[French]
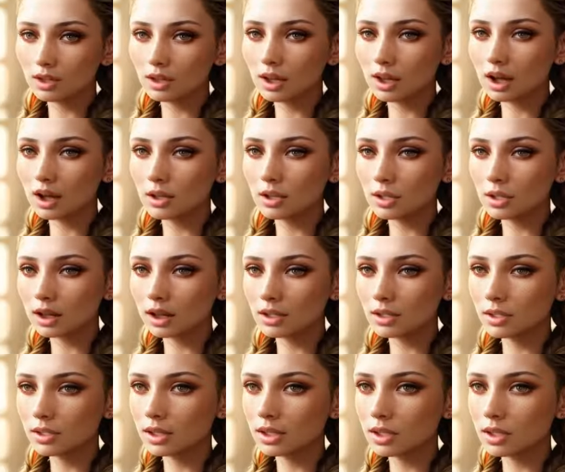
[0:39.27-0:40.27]
les
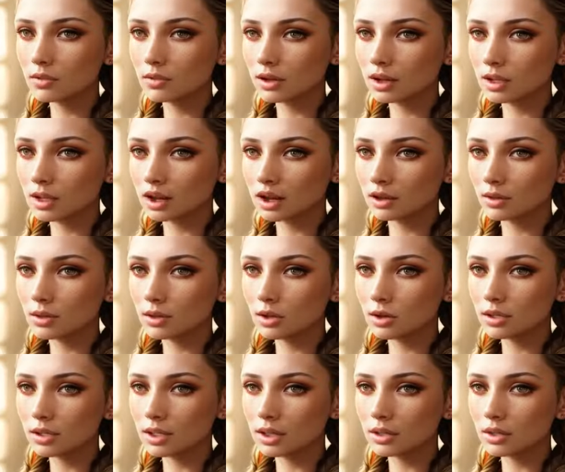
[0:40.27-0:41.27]
hashtags spécifiques à
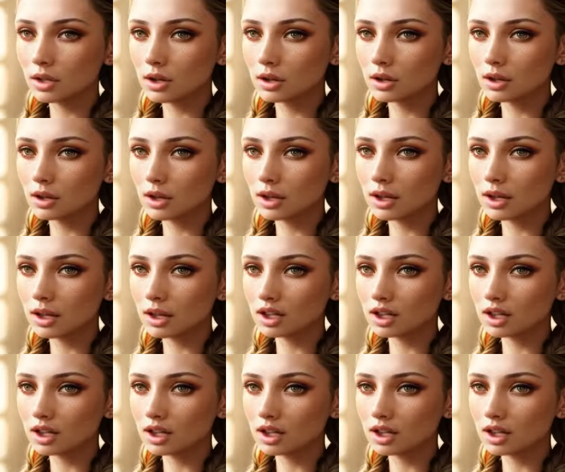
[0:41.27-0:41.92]
votre secteur,